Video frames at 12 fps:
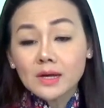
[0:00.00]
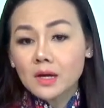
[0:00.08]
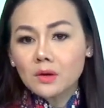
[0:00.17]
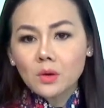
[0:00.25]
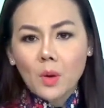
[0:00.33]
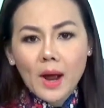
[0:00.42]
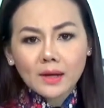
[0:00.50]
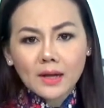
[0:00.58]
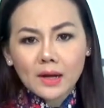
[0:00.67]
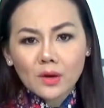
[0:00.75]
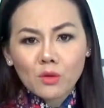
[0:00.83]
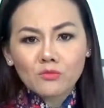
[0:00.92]
cứu của hãng
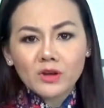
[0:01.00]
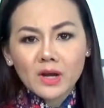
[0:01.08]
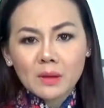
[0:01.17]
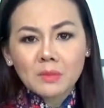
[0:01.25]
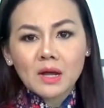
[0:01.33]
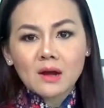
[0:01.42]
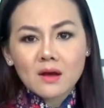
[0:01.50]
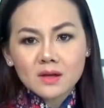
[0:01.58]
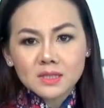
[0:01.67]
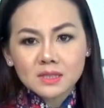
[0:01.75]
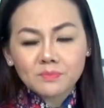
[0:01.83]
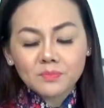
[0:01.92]
hàng không Vietnam
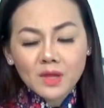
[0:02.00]
Airlines.